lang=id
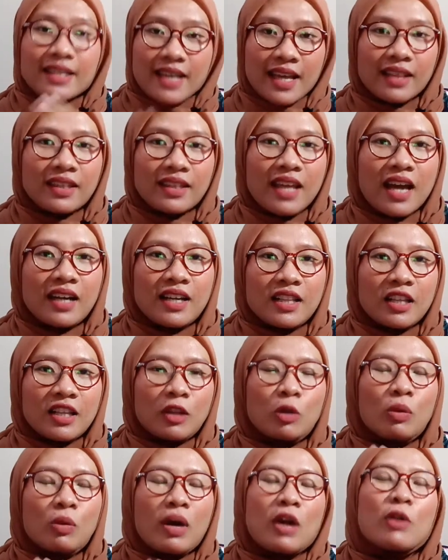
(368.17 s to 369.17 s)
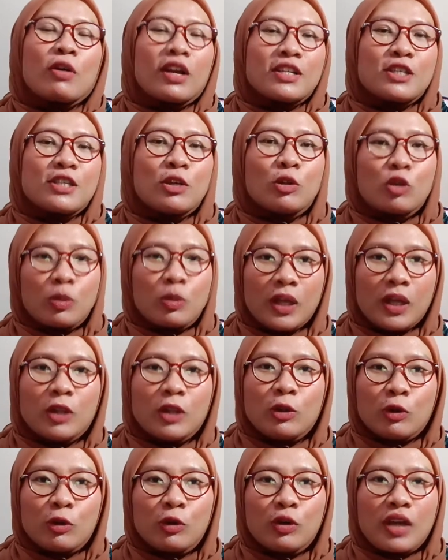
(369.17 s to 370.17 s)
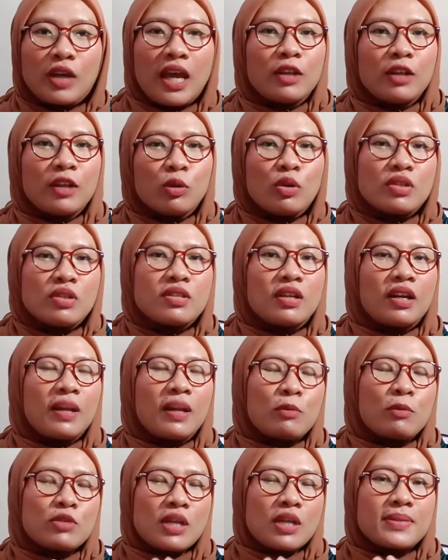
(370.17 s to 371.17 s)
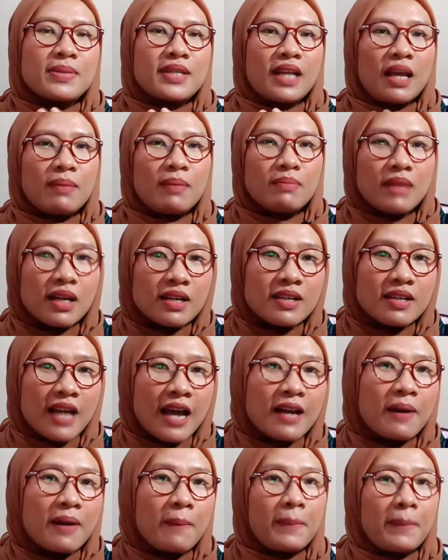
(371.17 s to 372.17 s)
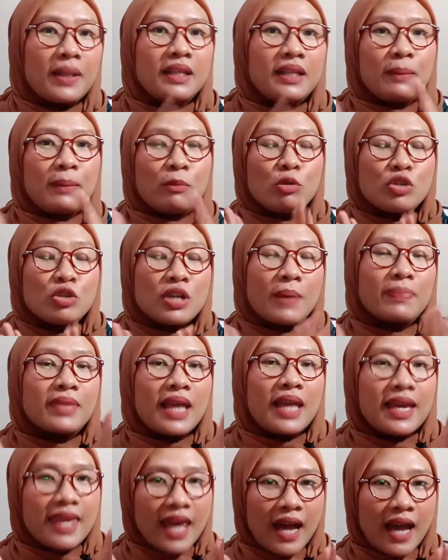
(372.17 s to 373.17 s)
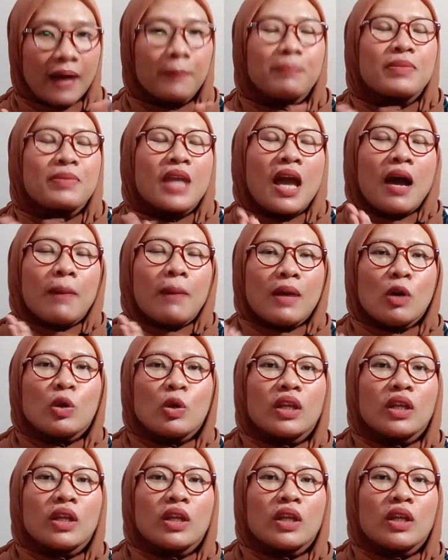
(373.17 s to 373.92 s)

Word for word: Eh, target yang ditentukan oleh si YouTube itu yaitu 1000 subscriber dan 4000 jam tayang.